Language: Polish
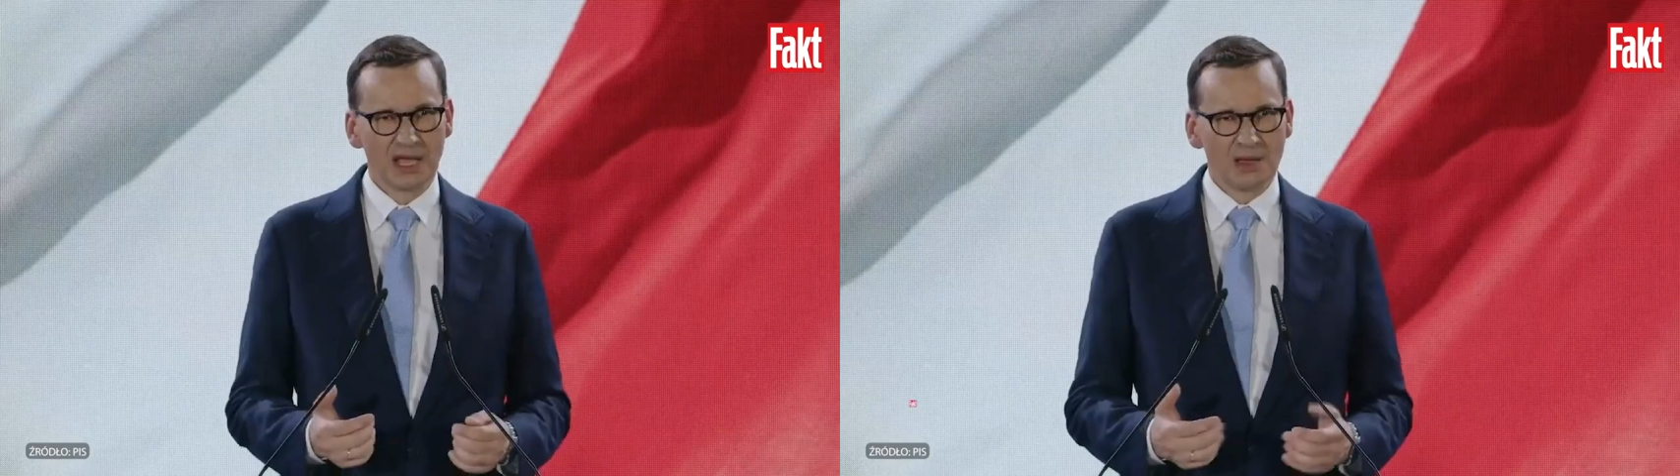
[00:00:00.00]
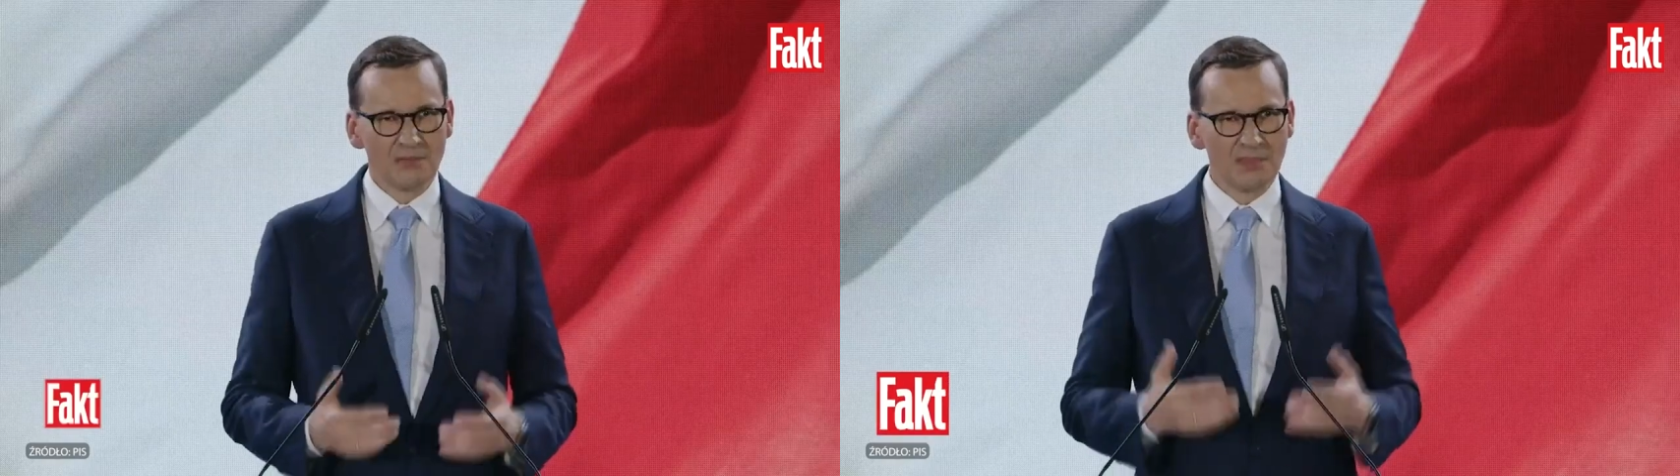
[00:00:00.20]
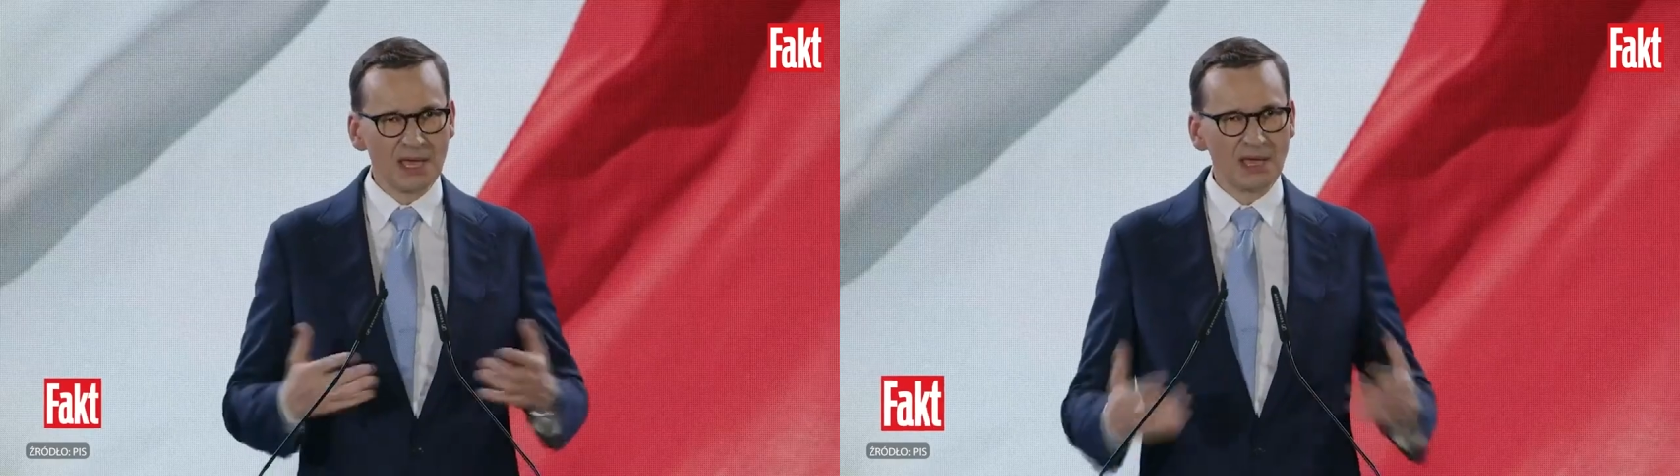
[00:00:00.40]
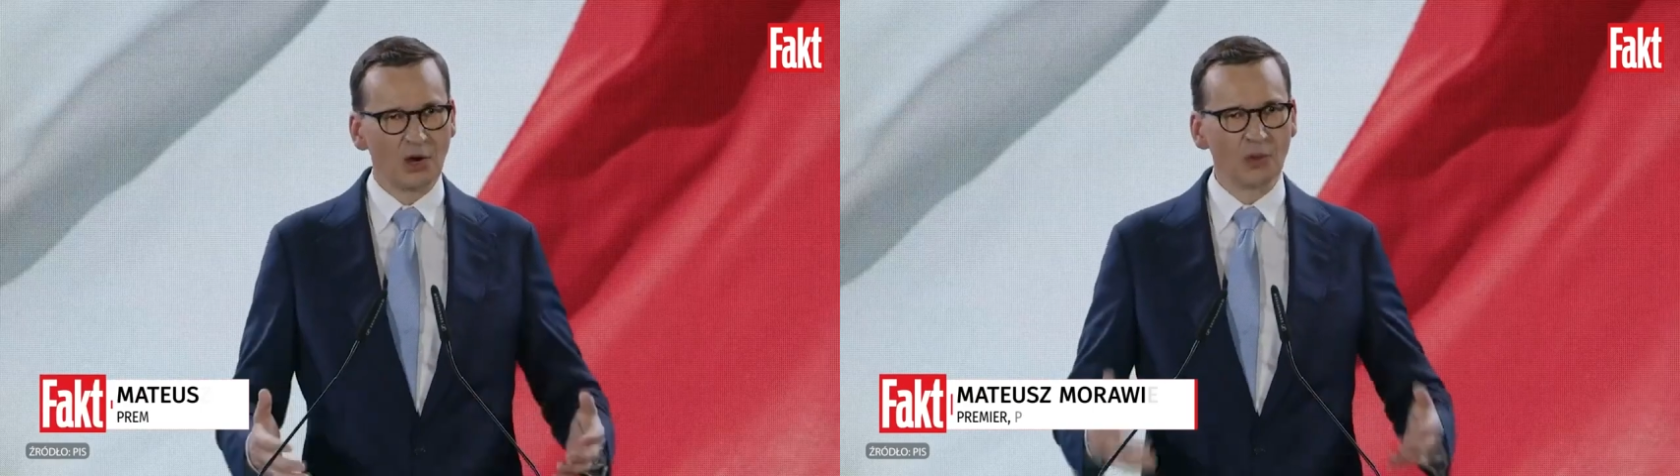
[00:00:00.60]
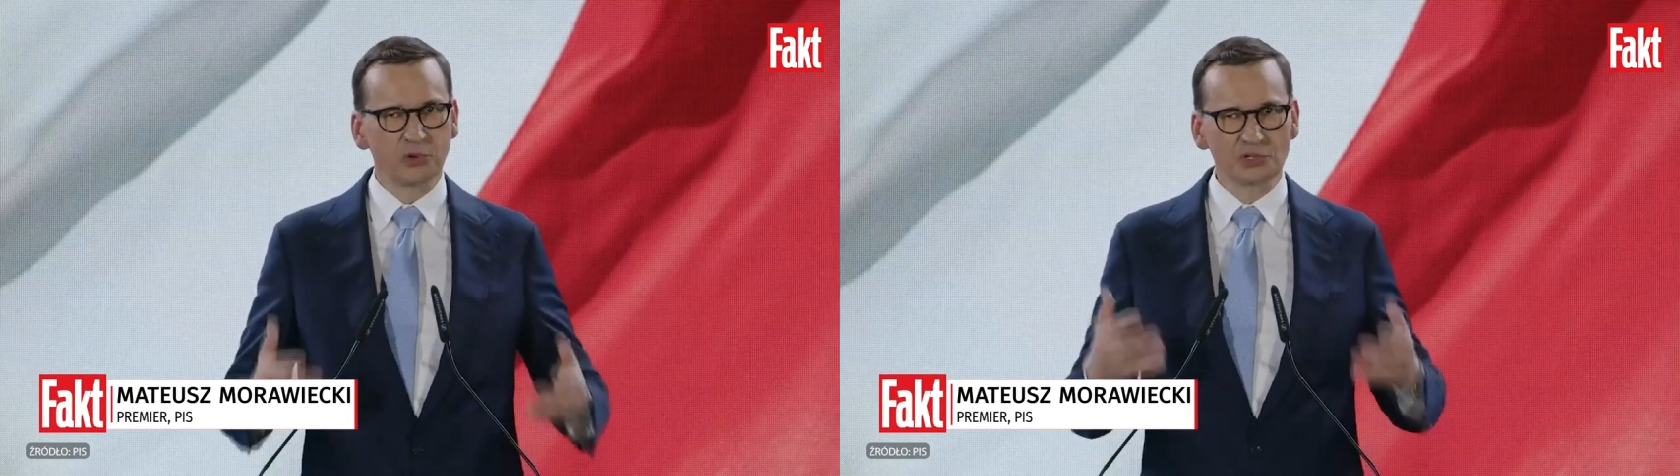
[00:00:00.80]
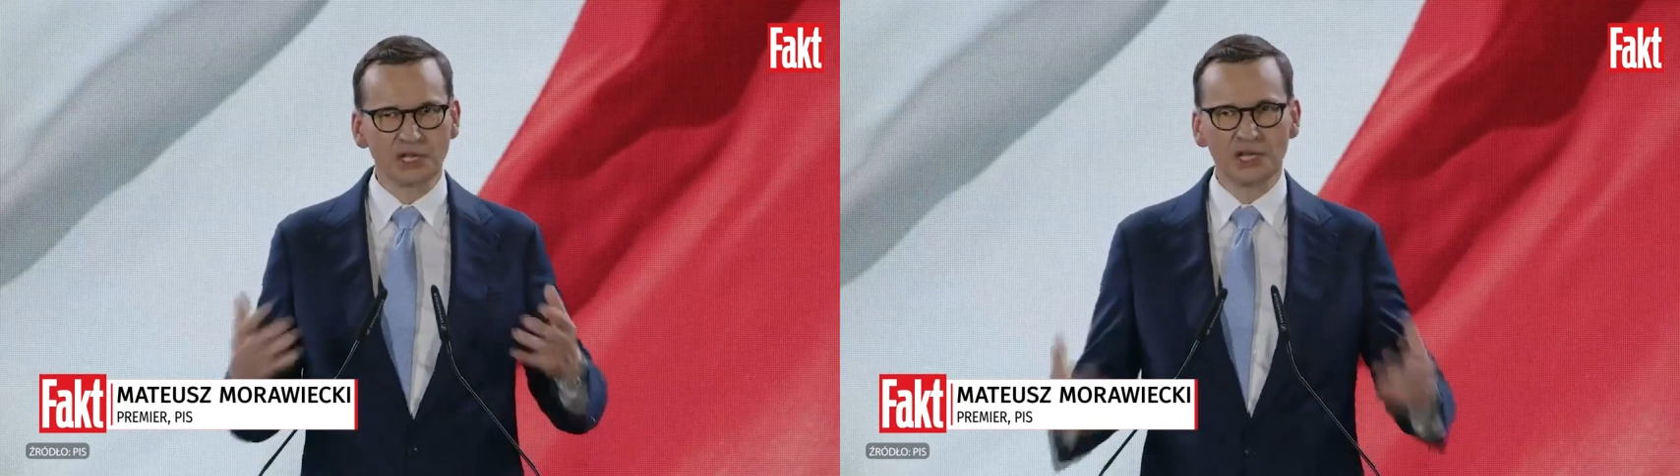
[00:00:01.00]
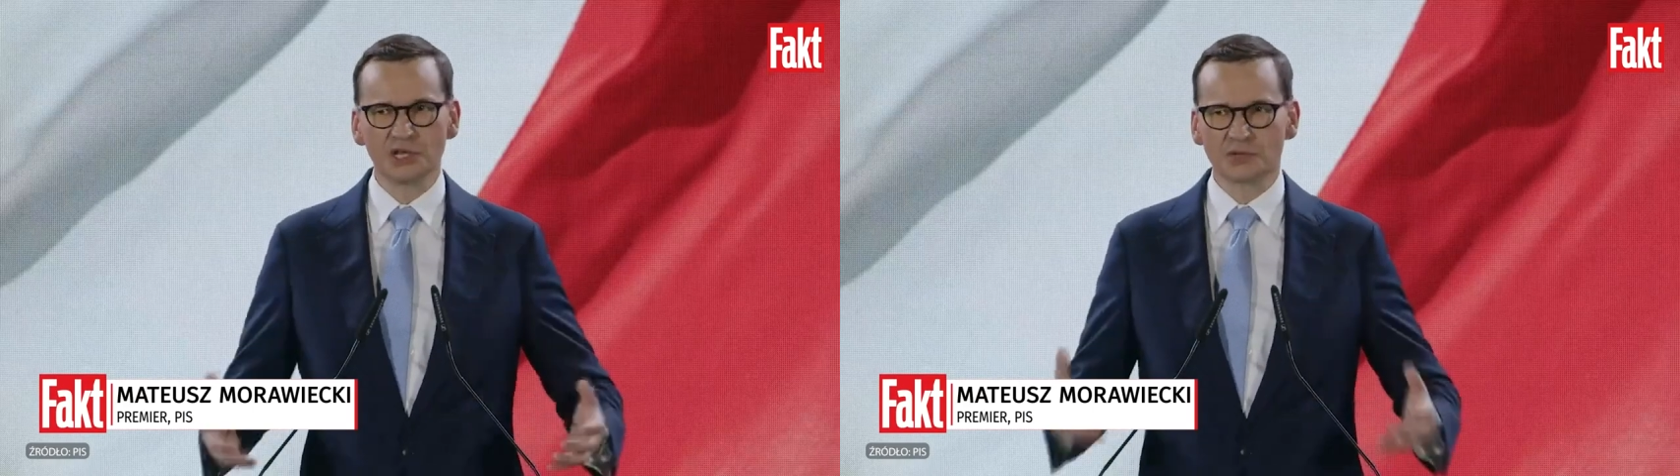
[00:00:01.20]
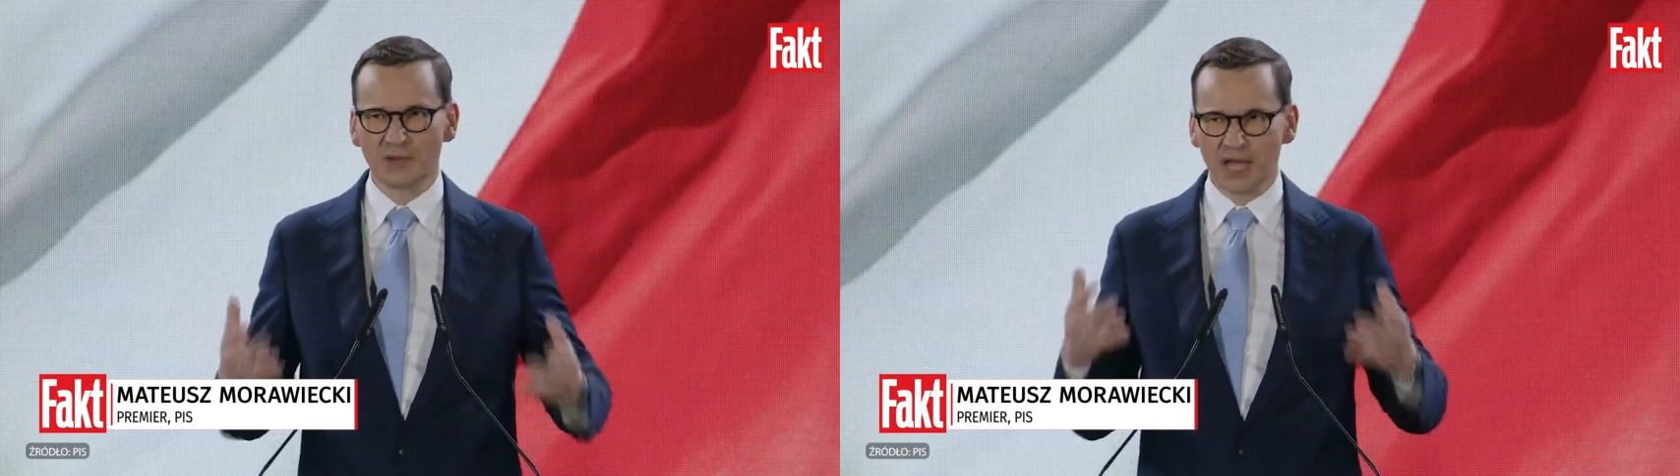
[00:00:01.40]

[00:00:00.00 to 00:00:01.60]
My obudziliśmy